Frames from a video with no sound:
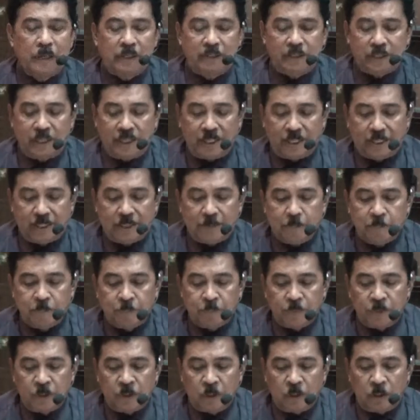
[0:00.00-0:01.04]
ya.
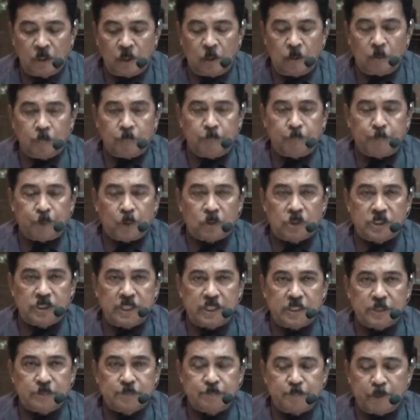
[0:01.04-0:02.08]

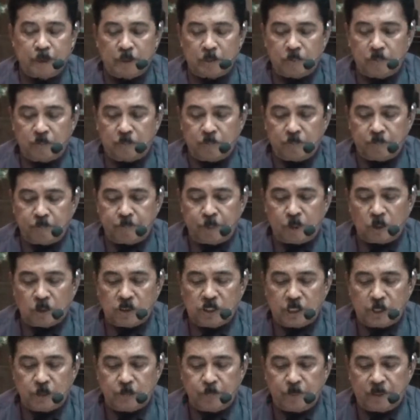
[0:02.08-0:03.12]
Proses per
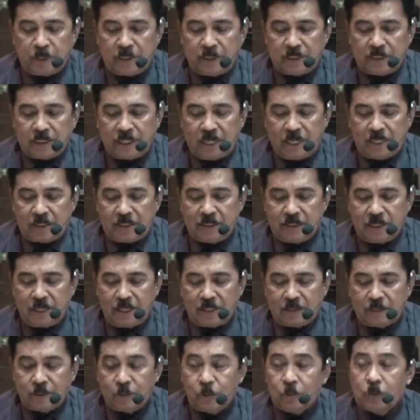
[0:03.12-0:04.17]
proses pernikahan
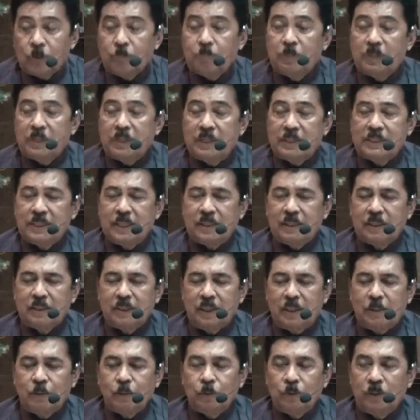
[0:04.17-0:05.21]
diatur
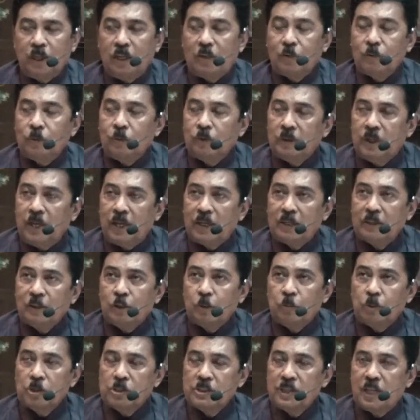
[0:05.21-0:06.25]
berdasarkan Undang-Undang
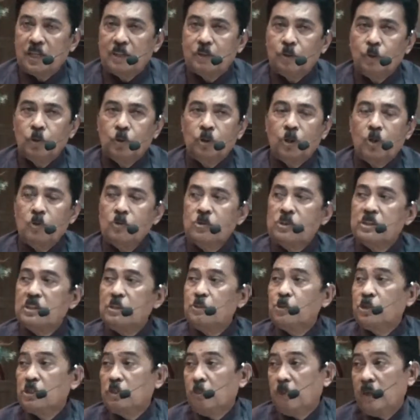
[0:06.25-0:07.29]
Nomor 1 Tahun
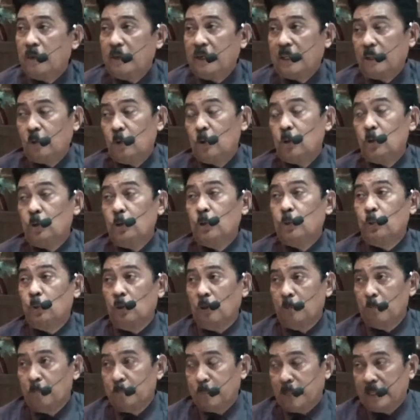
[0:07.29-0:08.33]

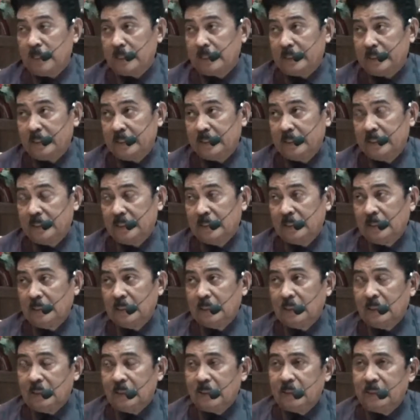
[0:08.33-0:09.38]

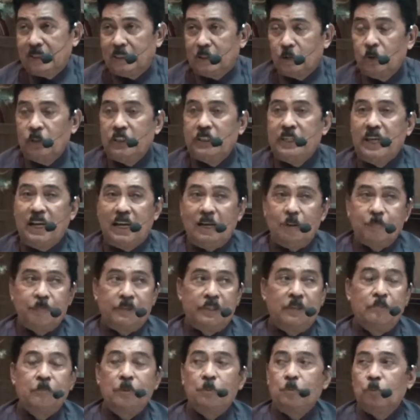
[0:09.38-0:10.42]
1974. Di situ di
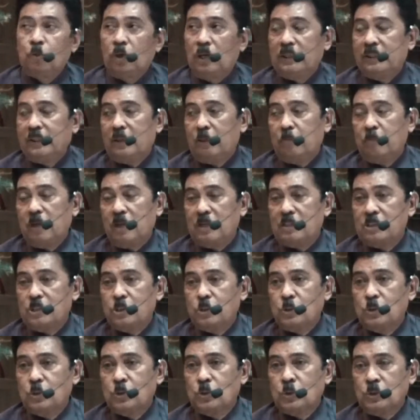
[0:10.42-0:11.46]
dalamnya memuat
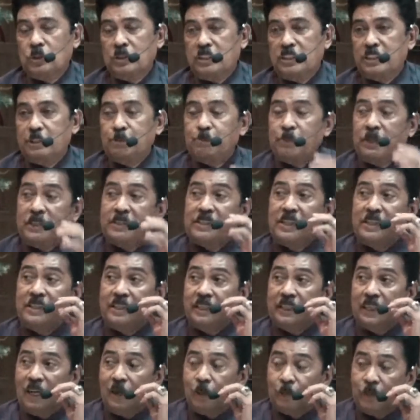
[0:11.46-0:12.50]
termasuk dispensasi
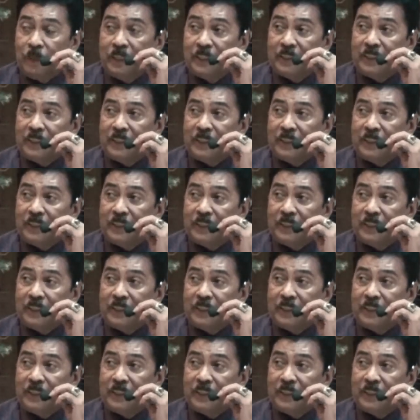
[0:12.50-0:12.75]
kawin